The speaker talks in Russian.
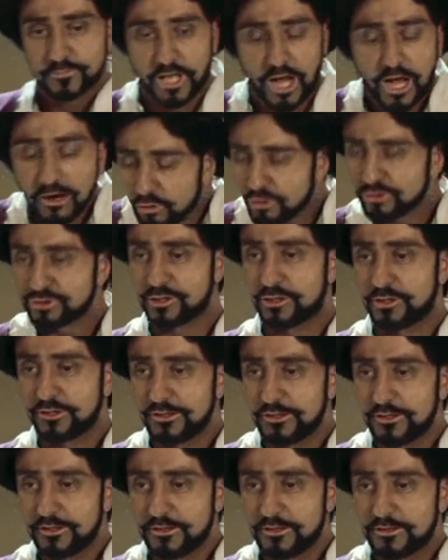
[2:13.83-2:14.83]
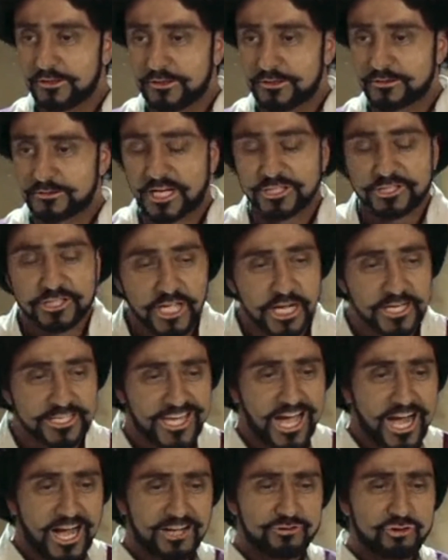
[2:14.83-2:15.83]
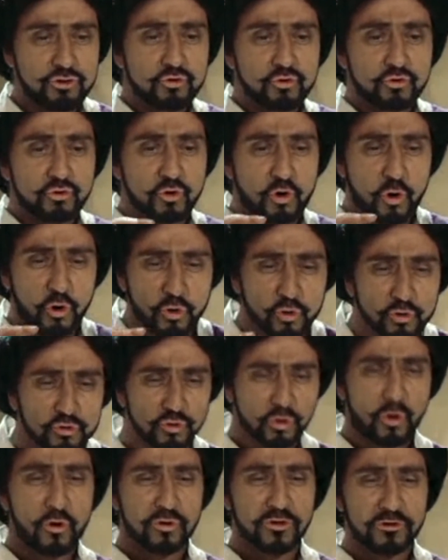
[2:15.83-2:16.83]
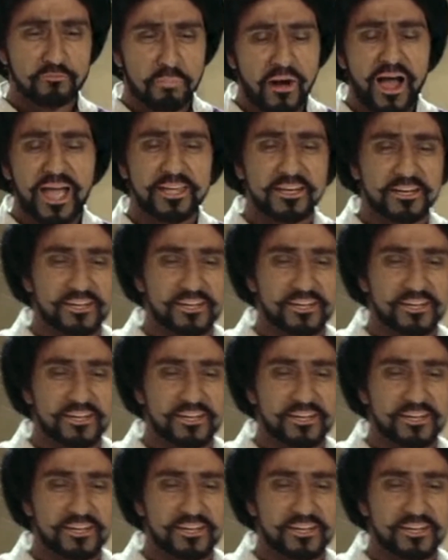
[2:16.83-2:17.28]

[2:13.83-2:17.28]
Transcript: Короче, значит так, я хочу крутой байк,